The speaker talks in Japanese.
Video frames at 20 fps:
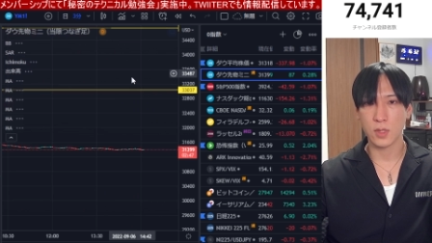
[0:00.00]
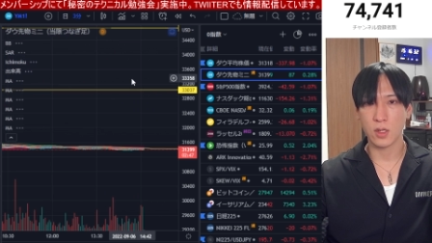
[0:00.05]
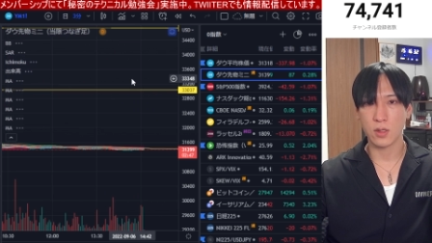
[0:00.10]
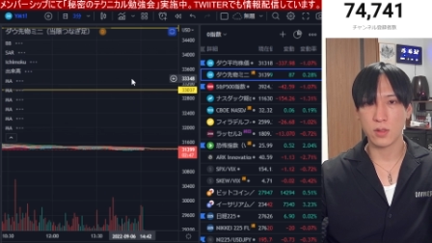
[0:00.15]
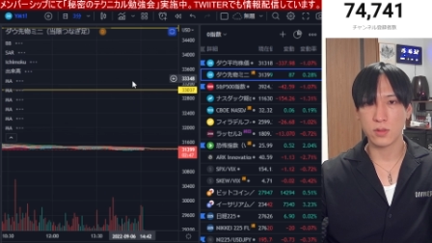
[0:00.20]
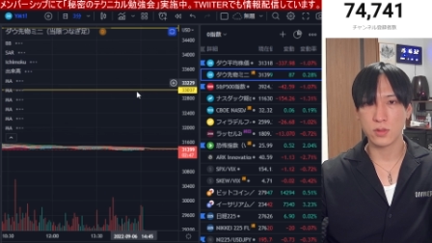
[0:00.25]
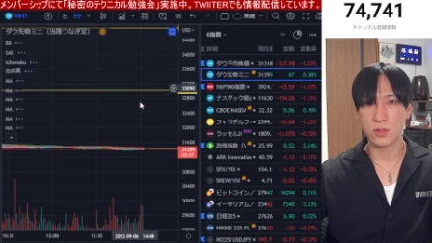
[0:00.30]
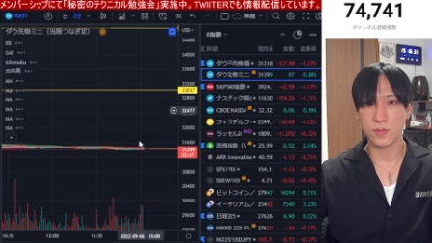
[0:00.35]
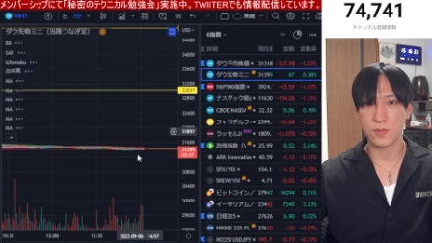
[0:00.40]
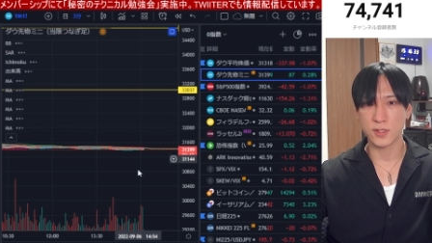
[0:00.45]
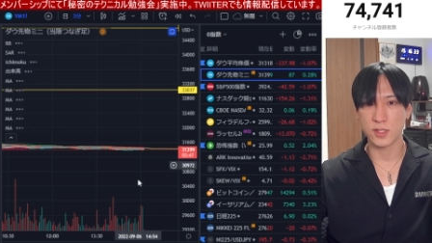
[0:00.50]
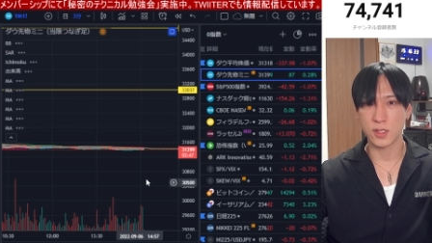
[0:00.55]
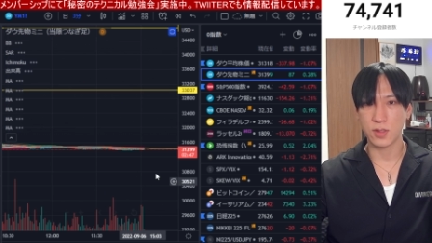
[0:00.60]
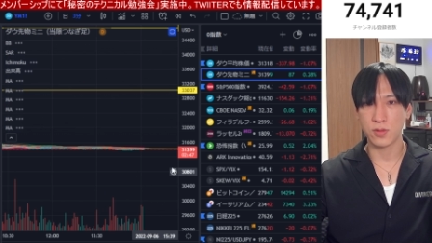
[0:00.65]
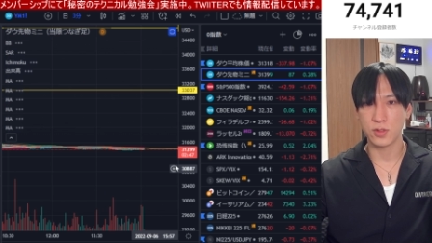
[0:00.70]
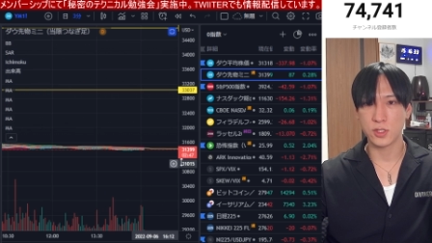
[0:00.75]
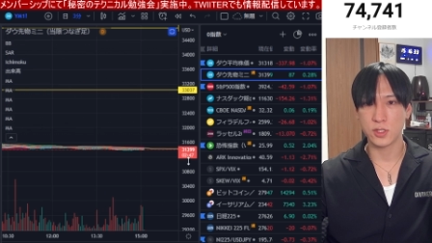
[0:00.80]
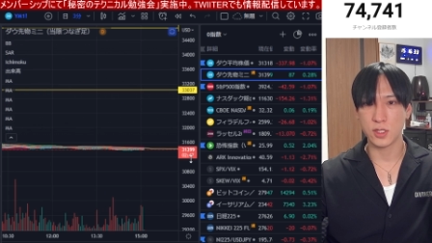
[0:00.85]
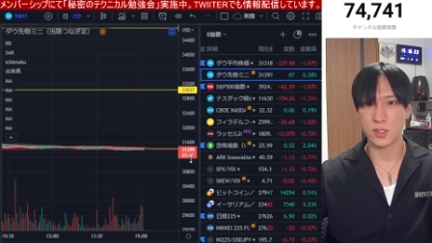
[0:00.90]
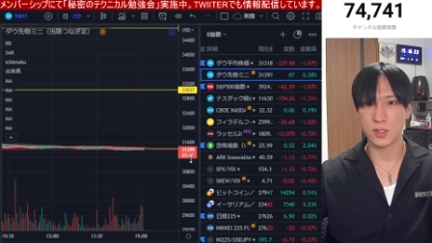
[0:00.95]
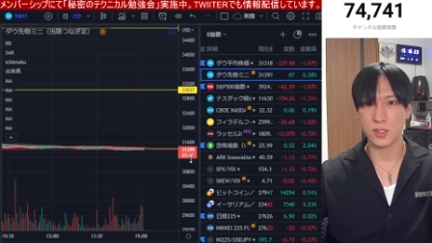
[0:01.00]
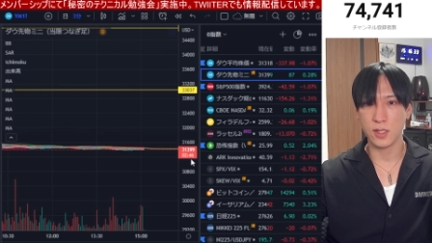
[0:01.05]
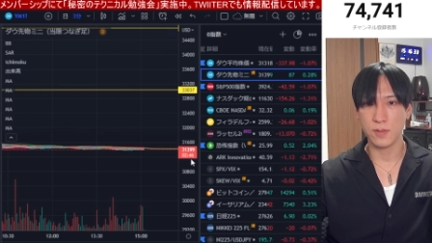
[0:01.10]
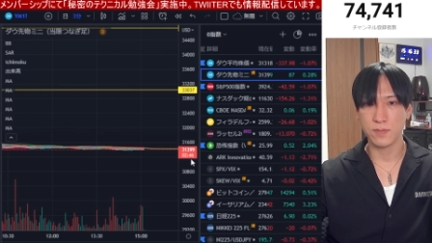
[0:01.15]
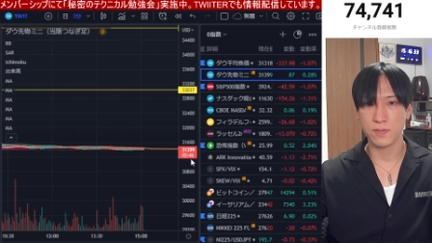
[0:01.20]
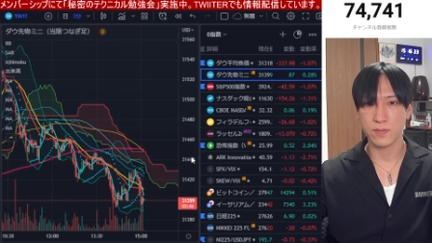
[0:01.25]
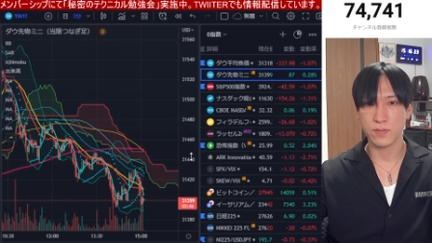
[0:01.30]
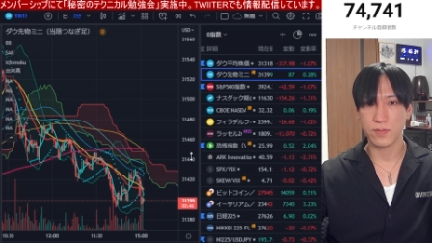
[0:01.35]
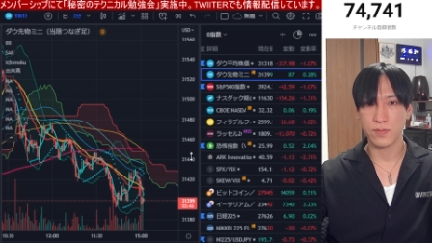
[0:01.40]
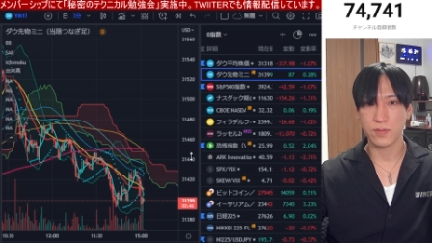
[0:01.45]
すいません、こっちですね。
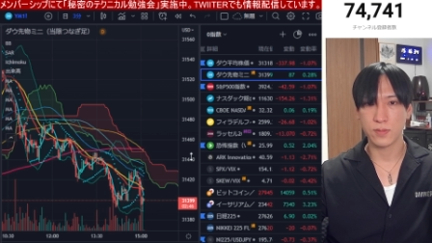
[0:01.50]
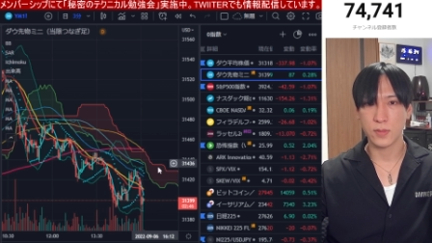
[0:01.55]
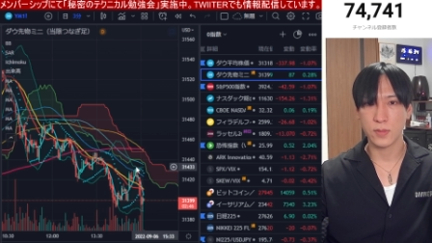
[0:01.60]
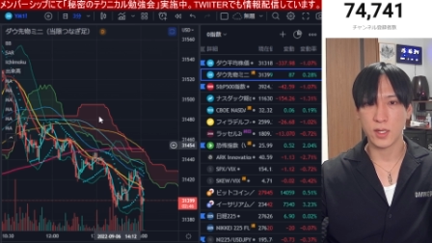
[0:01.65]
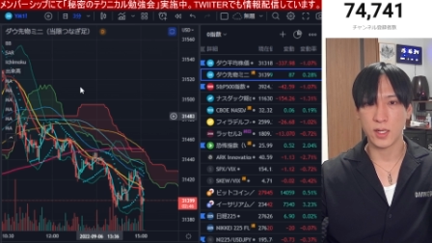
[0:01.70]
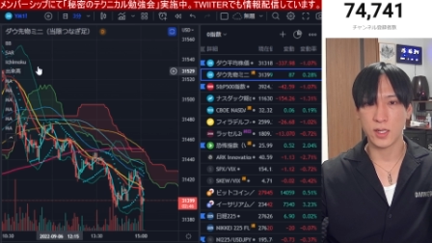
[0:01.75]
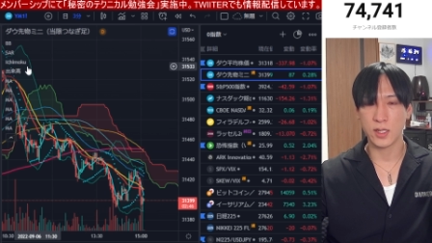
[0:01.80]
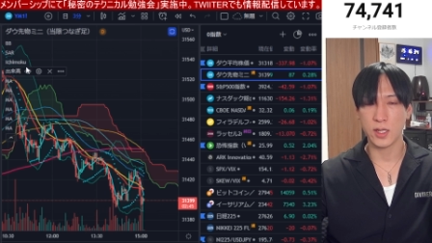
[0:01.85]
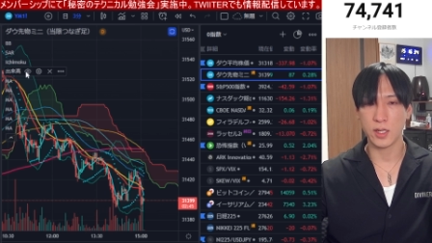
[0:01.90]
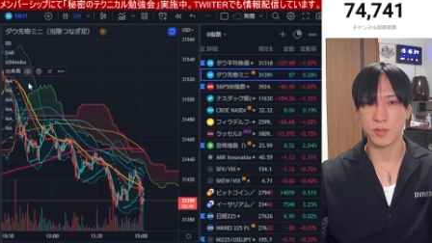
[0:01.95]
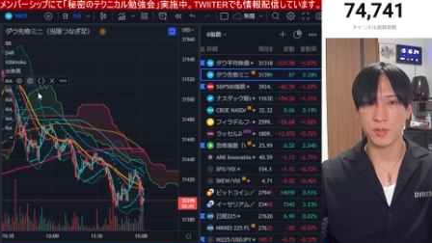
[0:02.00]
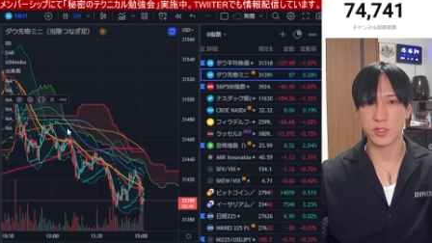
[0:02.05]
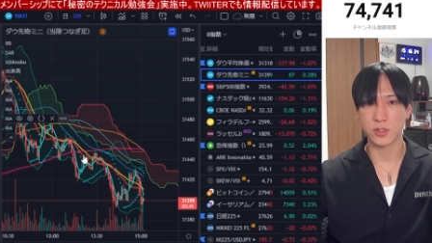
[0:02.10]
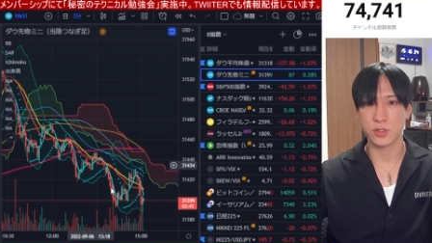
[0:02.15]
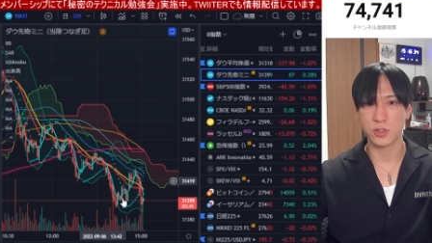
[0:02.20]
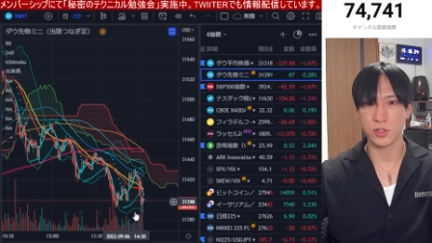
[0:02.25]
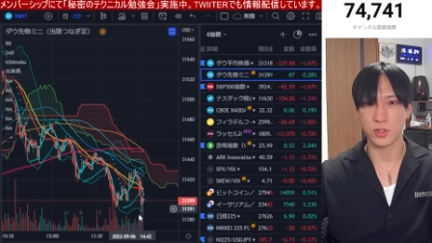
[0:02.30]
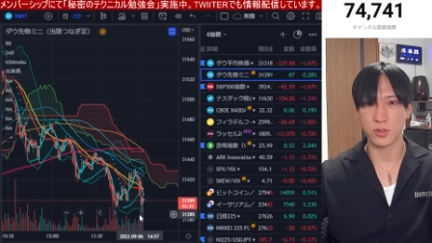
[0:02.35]
上げ幅縮小。